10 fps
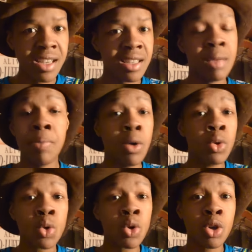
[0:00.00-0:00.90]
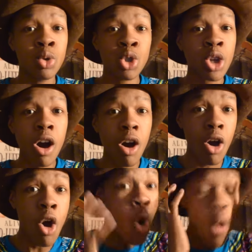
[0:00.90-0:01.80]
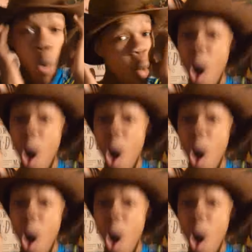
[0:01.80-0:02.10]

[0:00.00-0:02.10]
C'est pas le truc du genre euh,